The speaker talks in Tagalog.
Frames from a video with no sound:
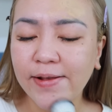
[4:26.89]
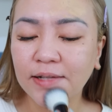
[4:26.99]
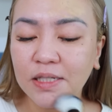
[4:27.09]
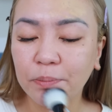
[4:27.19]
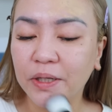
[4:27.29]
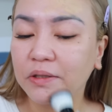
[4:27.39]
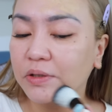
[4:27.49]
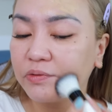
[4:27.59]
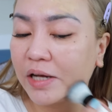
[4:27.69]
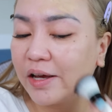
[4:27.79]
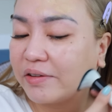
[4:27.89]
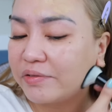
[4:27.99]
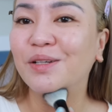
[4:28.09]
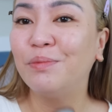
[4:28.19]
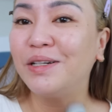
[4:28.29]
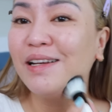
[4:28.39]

It's part of life. Sobrang